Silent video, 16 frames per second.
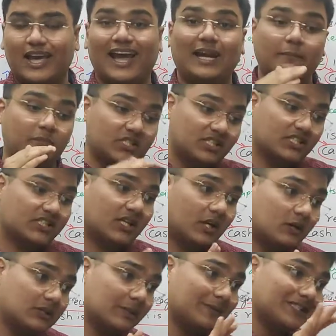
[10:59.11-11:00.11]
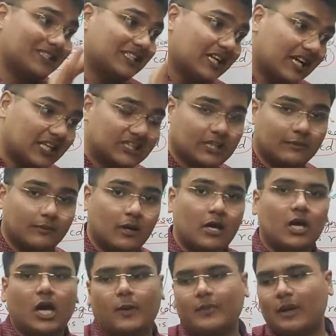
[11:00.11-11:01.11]
एंड बिजनेस अकाउंट से पैसा जाएगा तब
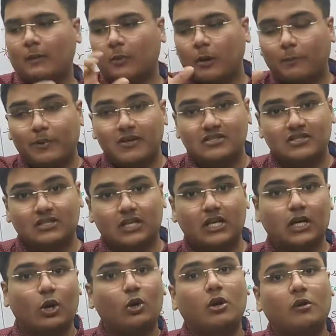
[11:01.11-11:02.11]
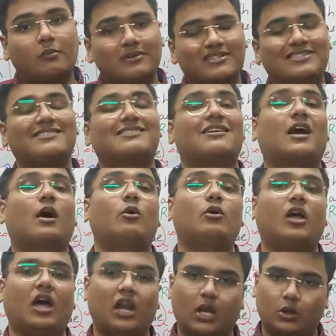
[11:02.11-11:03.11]
अभी आपका पर्सनल अकाउंट और बिजनेस
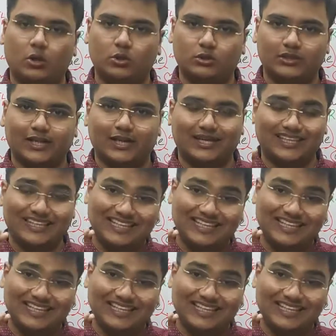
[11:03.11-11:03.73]
अकाउंट अलग होता है